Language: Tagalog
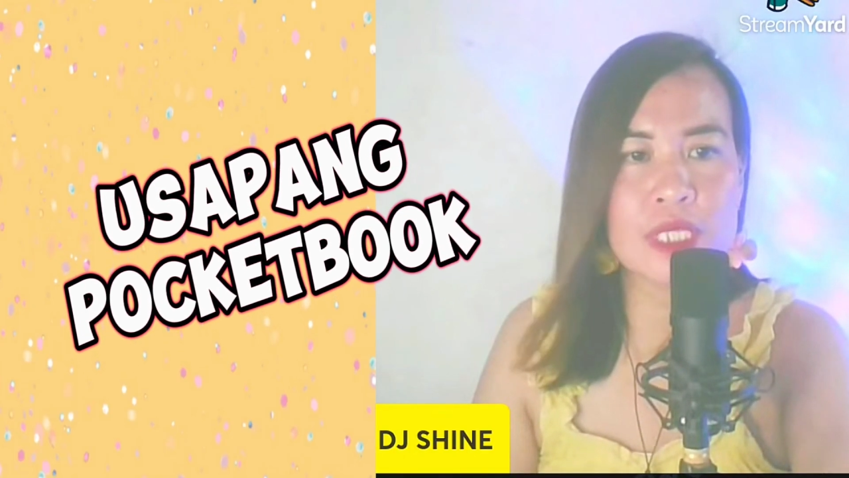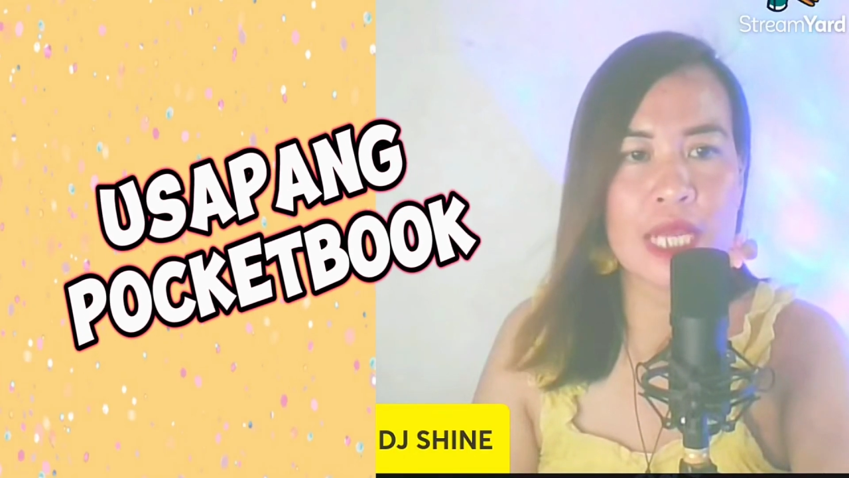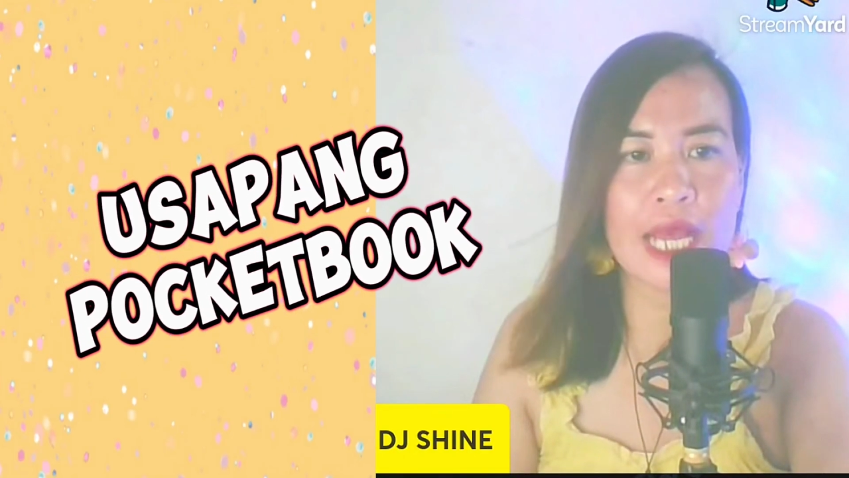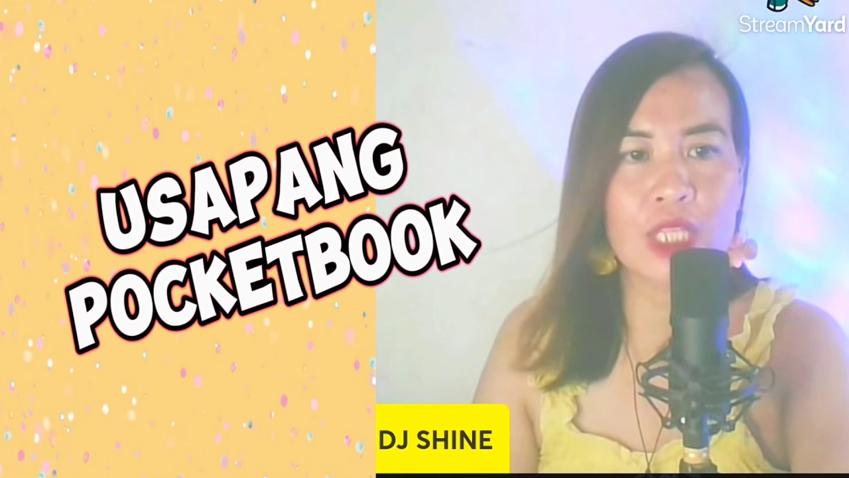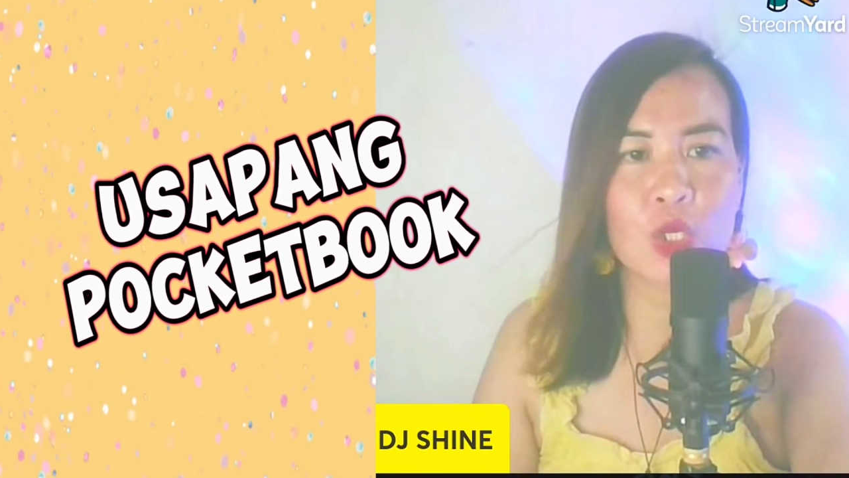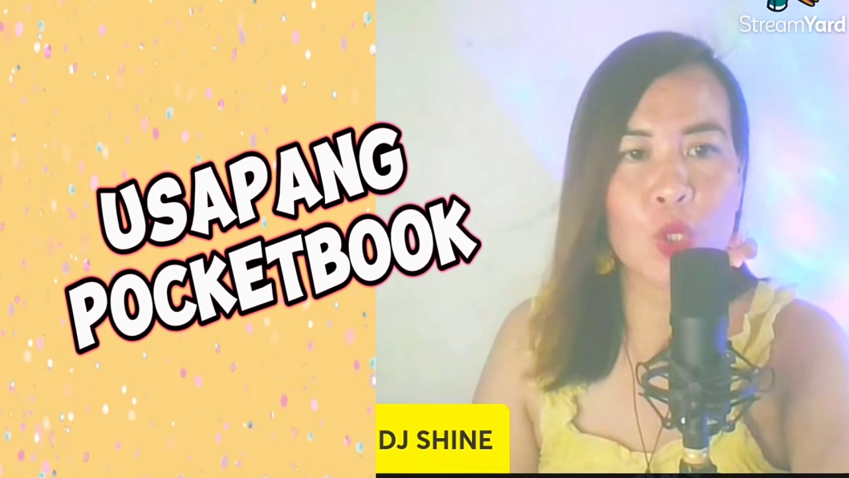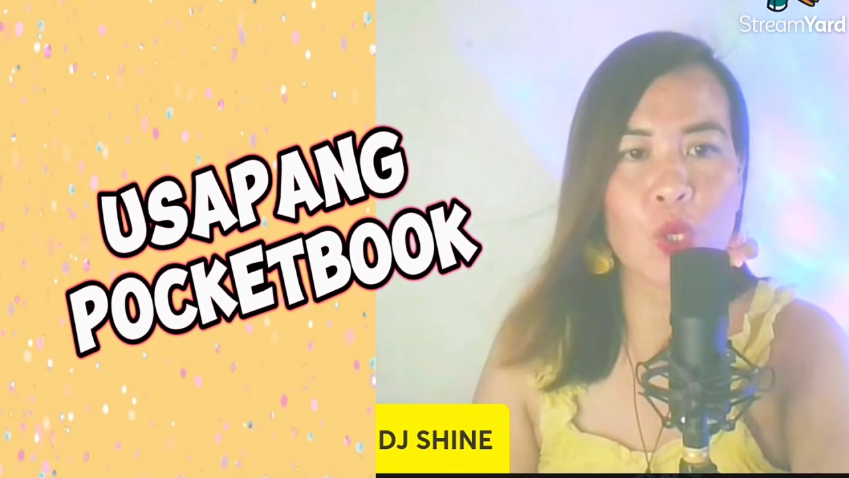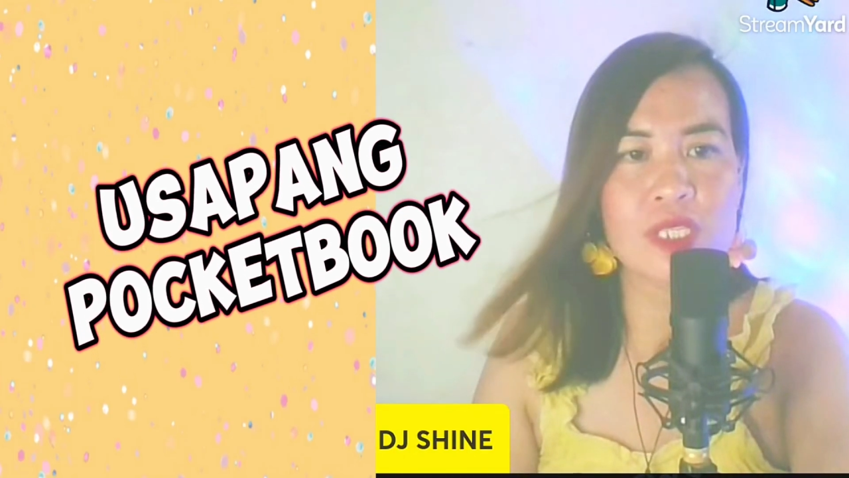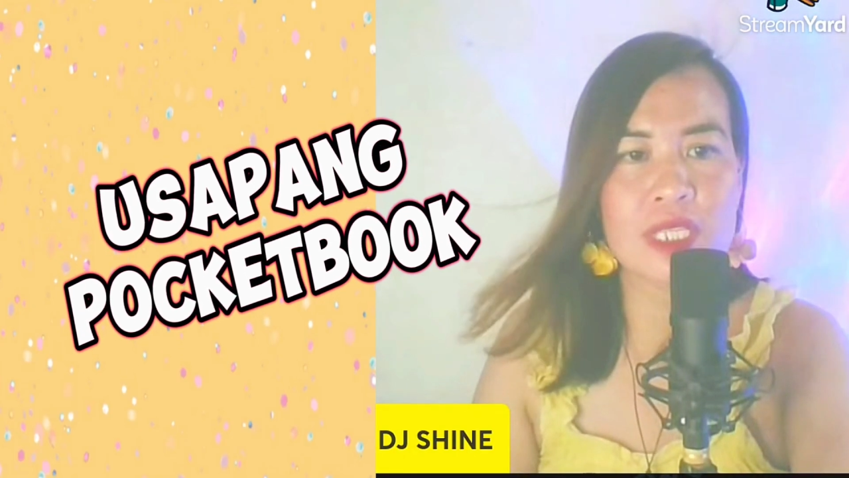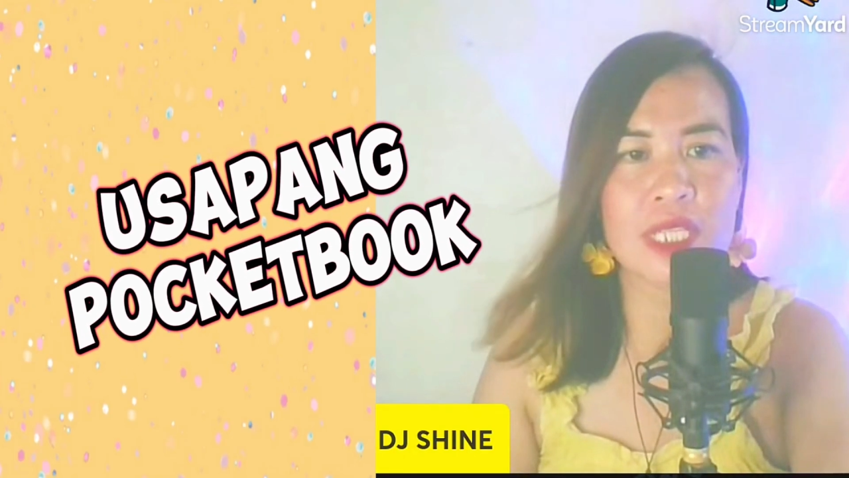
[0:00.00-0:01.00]
at
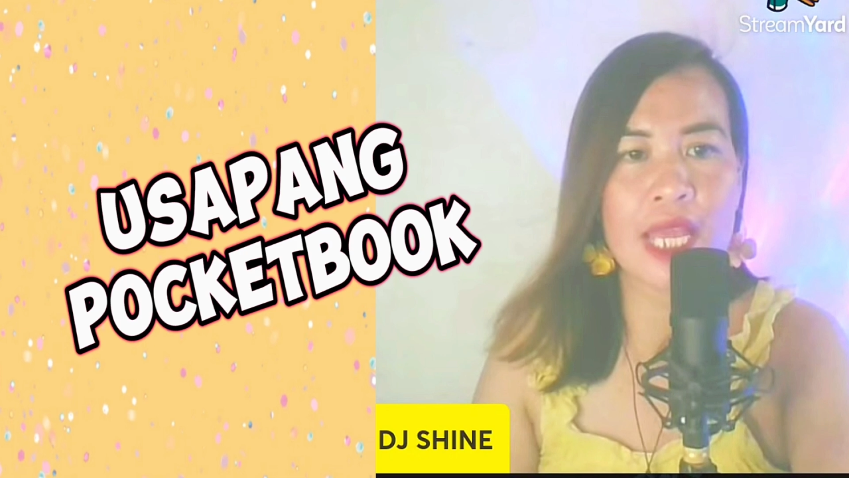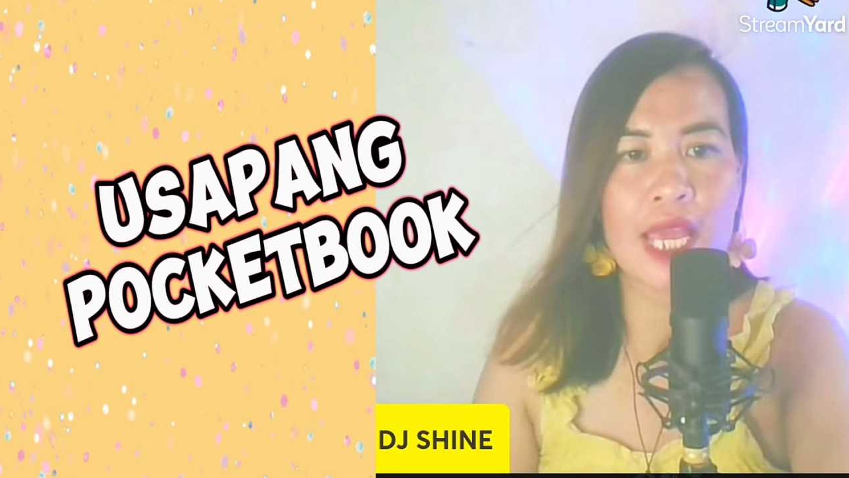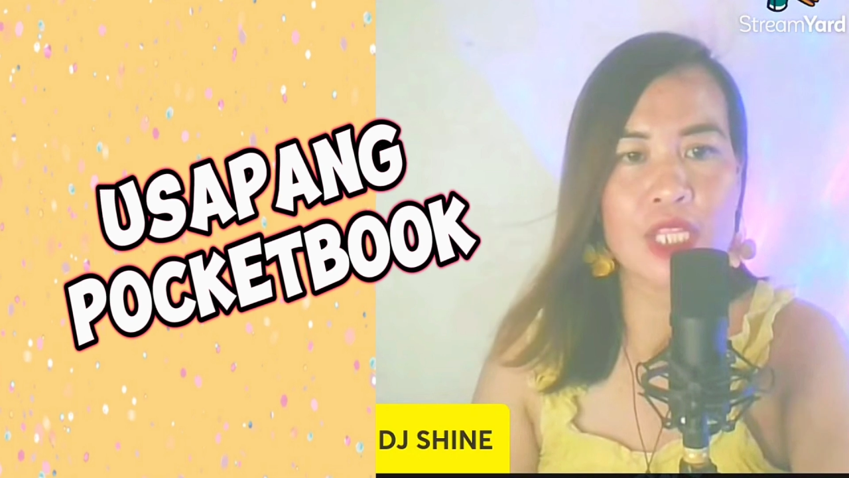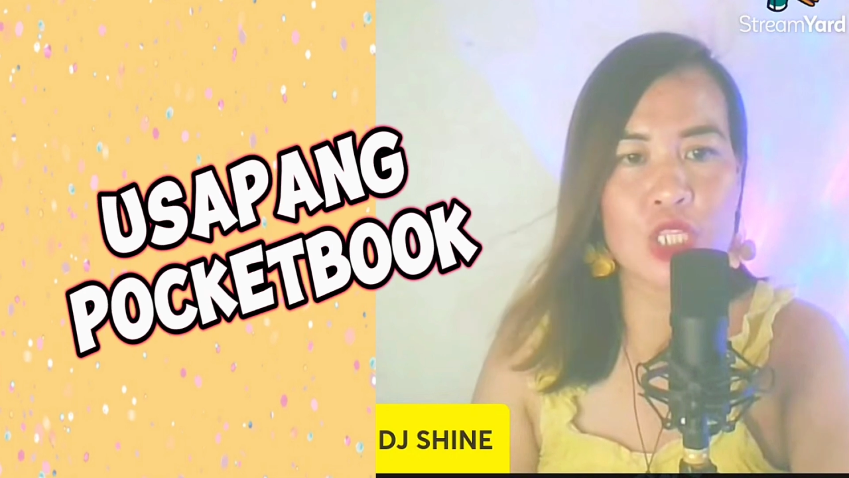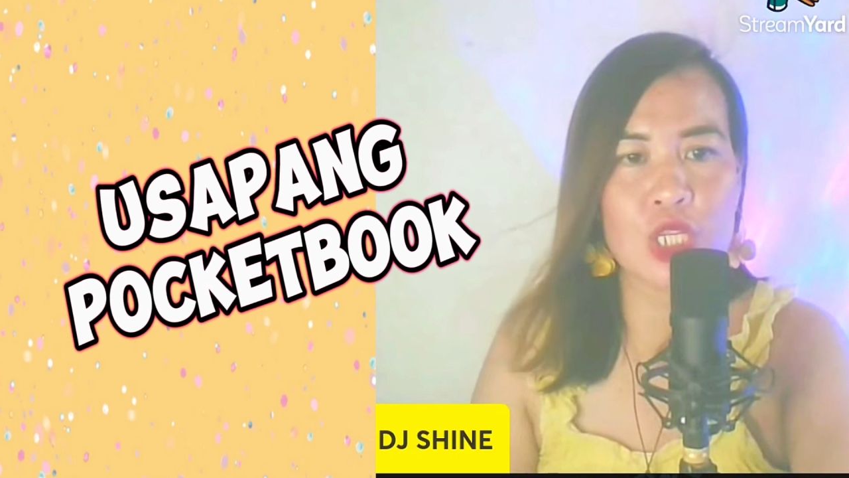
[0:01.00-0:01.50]
cross-stitch